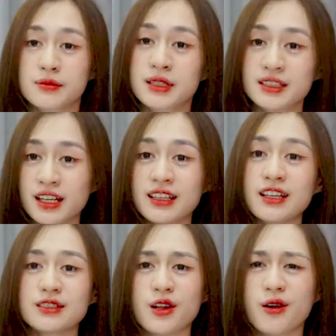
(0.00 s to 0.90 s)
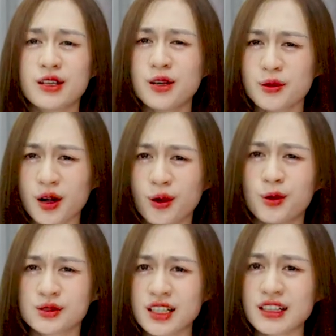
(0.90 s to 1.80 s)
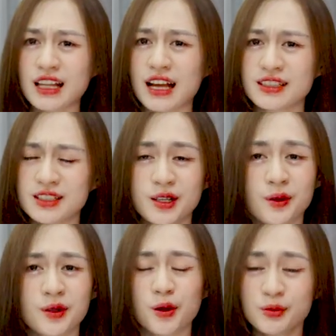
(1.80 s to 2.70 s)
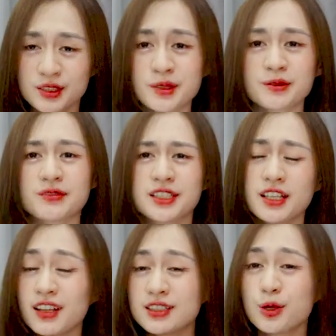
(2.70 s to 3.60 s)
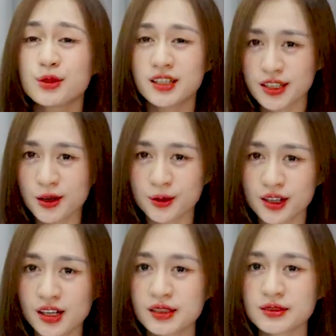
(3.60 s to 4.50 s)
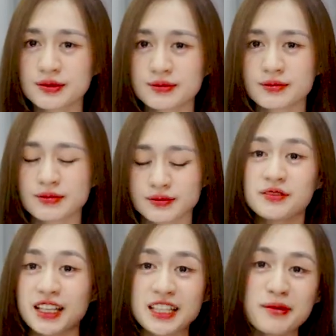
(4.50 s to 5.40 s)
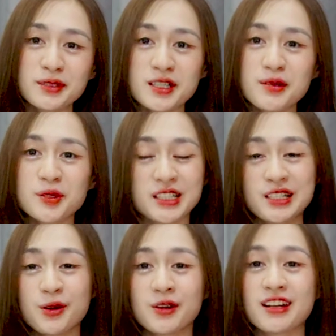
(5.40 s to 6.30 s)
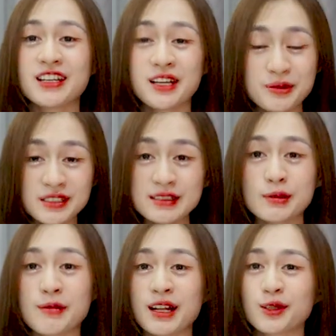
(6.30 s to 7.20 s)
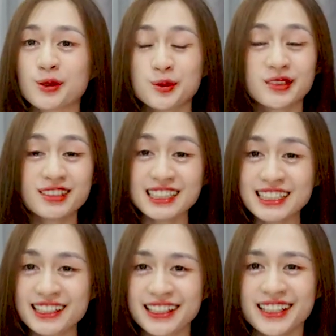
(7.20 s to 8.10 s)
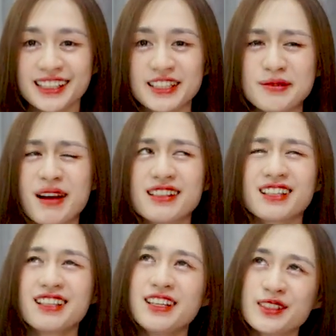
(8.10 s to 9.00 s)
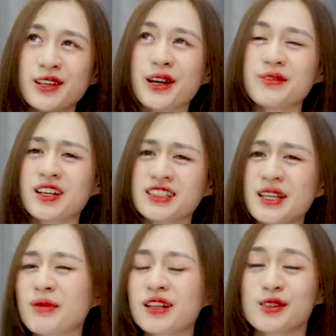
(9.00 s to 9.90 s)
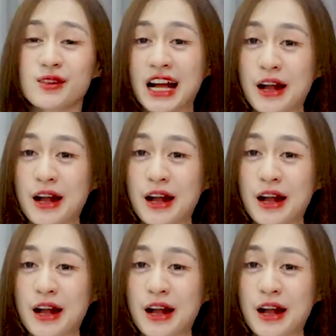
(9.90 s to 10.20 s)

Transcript: mình thấy ấy, nó yêu cầu rất là nhiều công sức và rất là nhiều tình yêu nữa và thêm nữa một điều đó là nếu như mà bạn có thú cưng ấy thì bạn sẽ khiến cho cái việc tiếp cận con